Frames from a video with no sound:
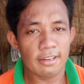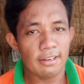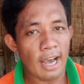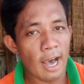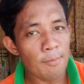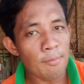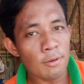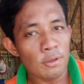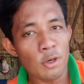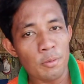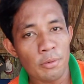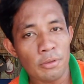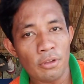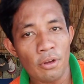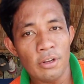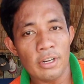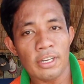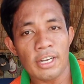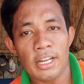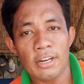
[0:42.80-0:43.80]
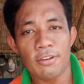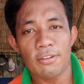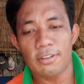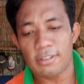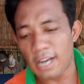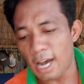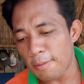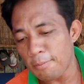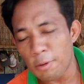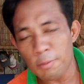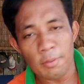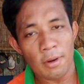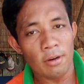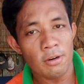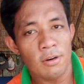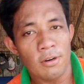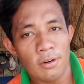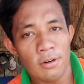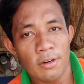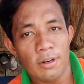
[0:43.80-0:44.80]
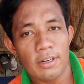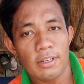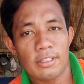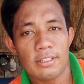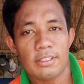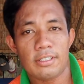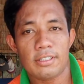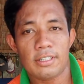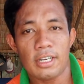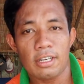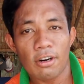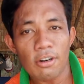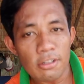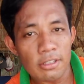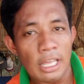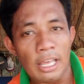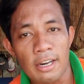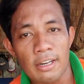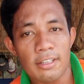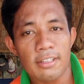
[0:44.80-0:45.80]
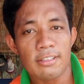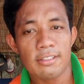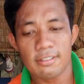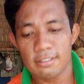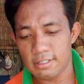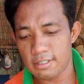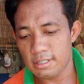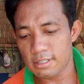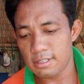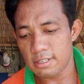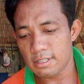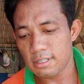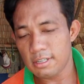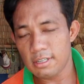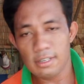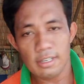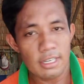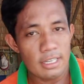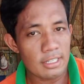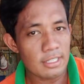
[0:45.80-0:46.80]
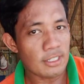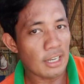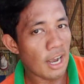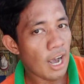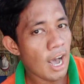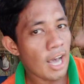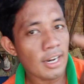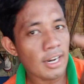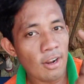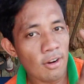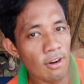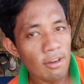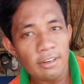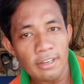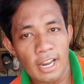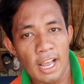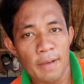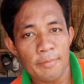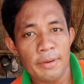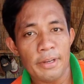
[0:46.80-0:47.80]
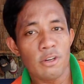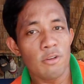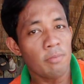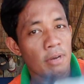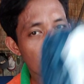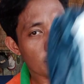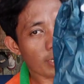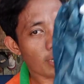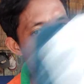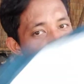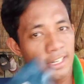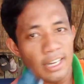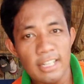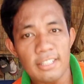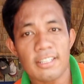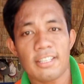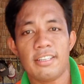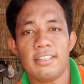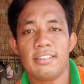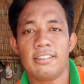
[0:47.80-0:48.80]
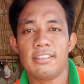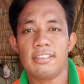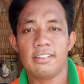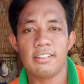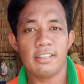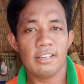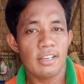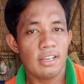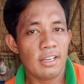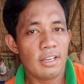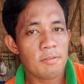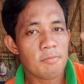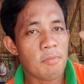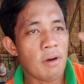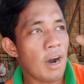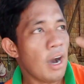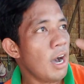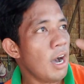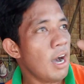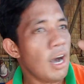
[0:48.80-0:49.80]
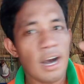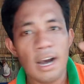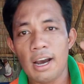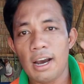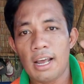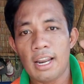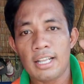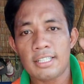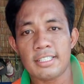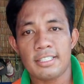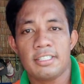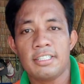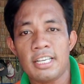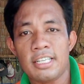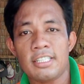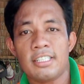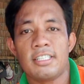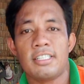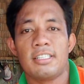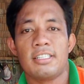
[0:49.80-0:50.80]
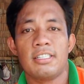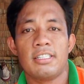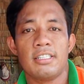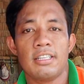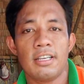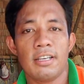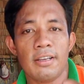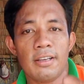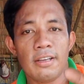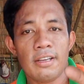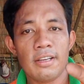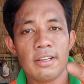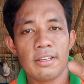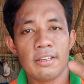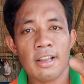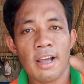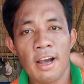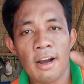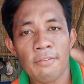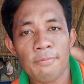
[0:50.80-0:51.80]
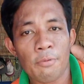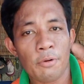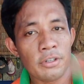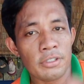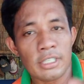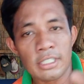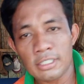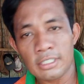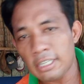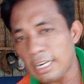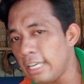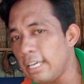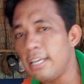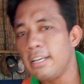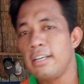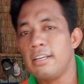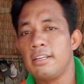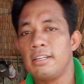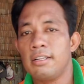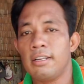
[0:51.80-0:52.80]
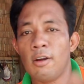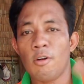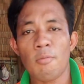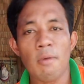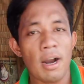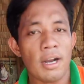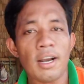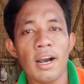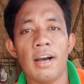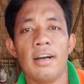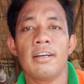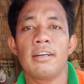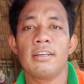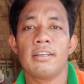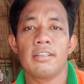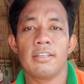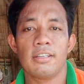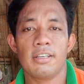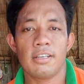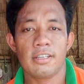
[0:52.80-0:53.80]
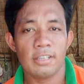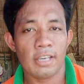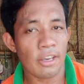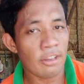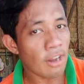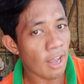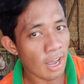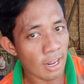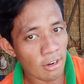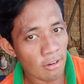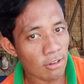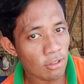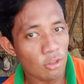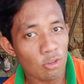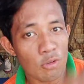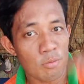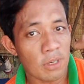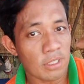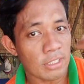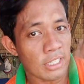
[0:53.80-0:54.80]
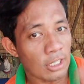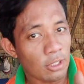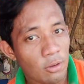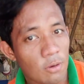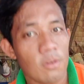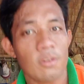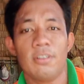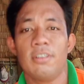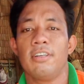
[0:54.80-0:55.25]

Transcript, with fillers: Kapon ko po to ng ano, kapon pa ko nag-order. Isang araw lang, grabe, dumating na agad. Mga alas 10 ng 43 ng umaga. Ngayon na araw na to, dumating to.